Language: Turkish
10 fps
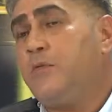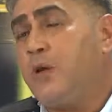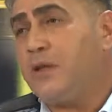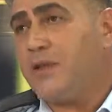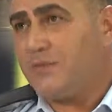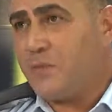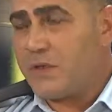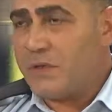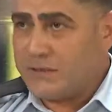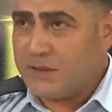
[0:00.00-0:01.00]
Park
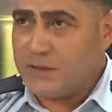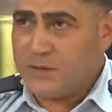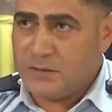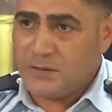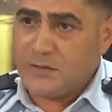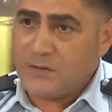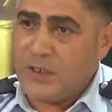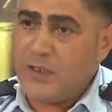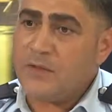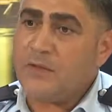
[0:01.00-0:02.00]
etmek yasaktır
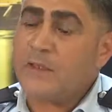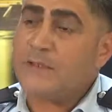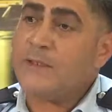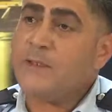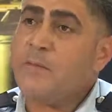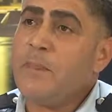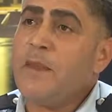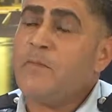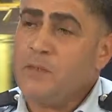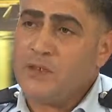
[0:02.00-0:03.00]
denen yerde
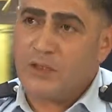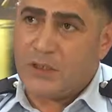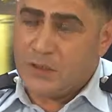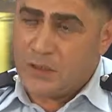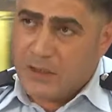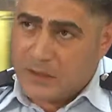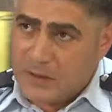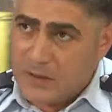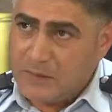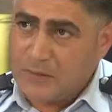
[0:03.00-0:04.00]
5 dakikaya
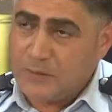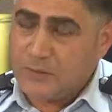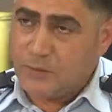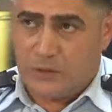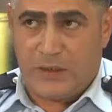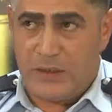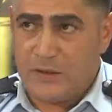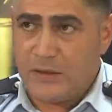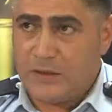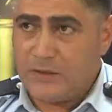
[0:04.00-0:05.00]
kadar müsaade
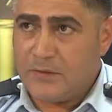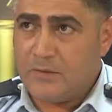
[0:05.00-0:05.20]
edilir.